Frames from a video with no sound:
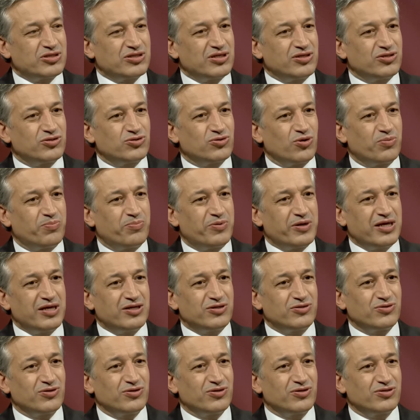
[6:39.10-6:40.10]
así
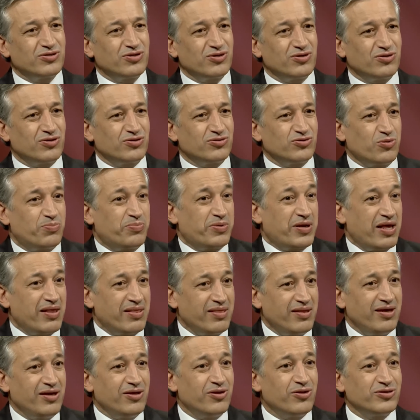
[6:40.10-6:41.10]
sorpresos o
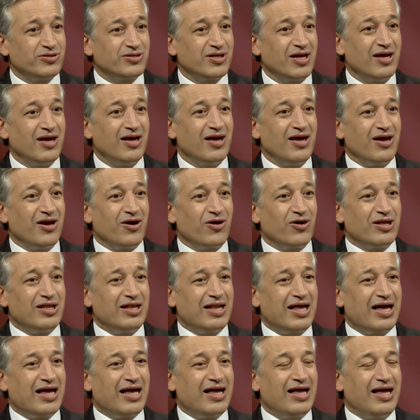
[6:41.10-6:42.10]
sorprendidos
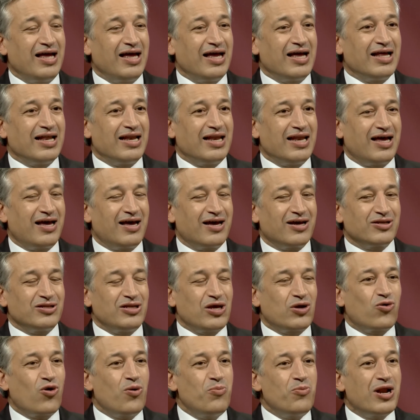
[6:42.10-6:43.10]
la,
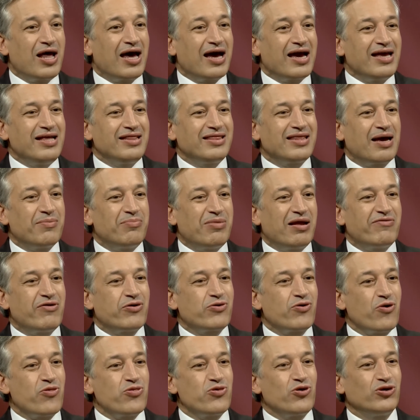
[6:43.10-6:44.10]
de cómo la gente hablaba
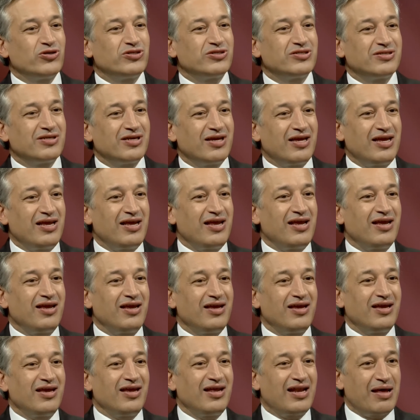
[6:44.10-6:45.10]
con Dios
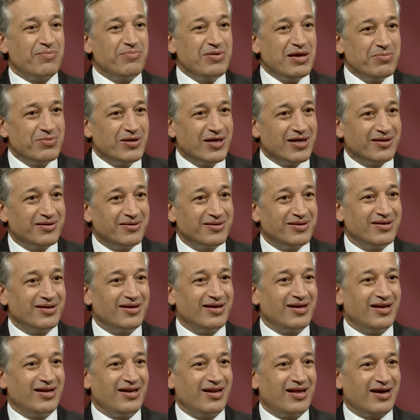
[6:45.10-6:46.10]
en, en la Biblia.
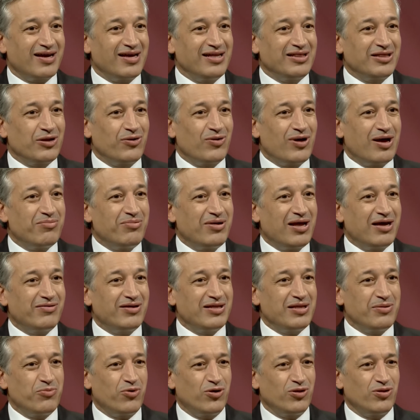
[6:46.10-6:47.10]
La gente lo hablaba
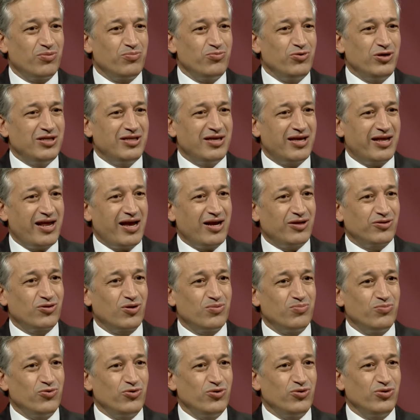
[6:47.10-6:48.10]
de modo muy directo,
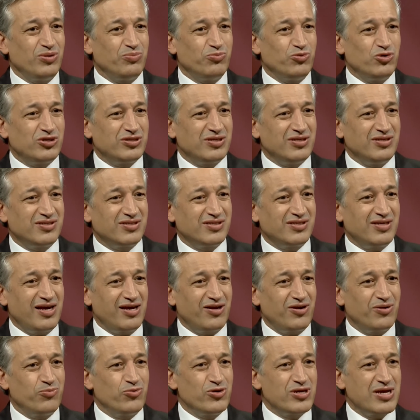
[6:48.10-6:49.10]
muy, muy
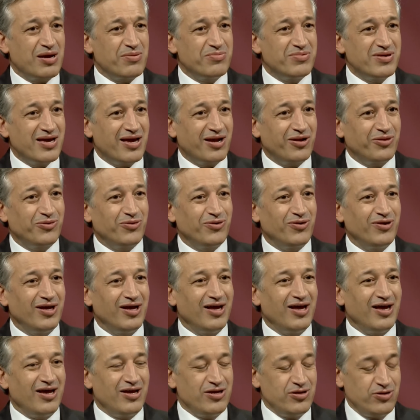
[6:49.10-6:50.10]
sincero, muy abierto.
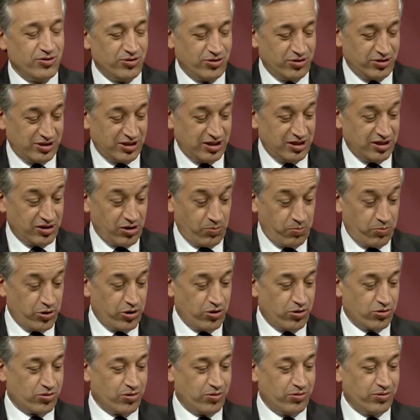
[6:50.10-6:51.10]
Y uno se dijo,
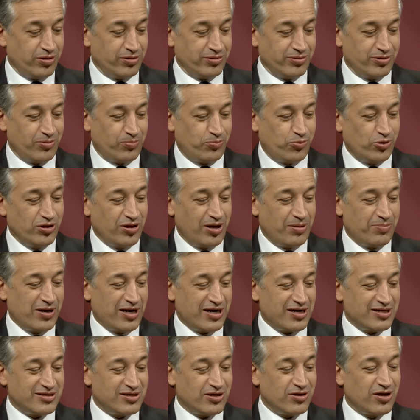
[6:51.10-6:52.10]
pero ¿cómo? No puedo
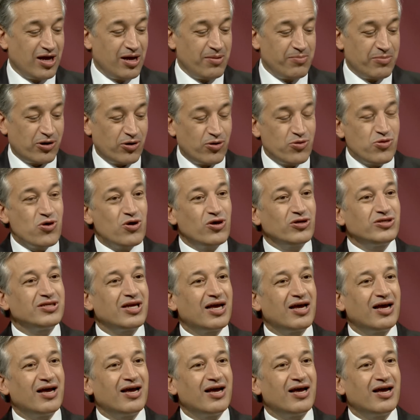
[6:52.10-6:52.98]
hablar así. Pero Dios